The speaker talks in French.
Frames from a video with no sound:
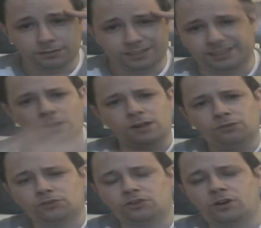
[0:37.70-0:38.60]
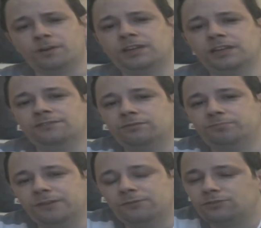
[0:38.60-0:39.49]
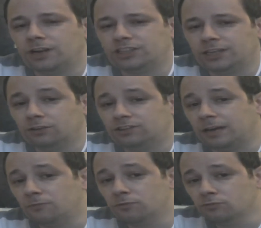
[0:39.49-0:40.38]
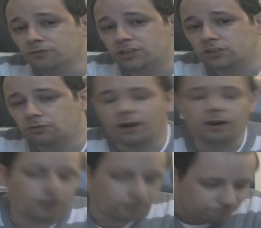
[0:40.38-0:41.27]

Salut à tous, comment allez-vous Bienvenue sur la chaîne de Sam Movie Show. Alors,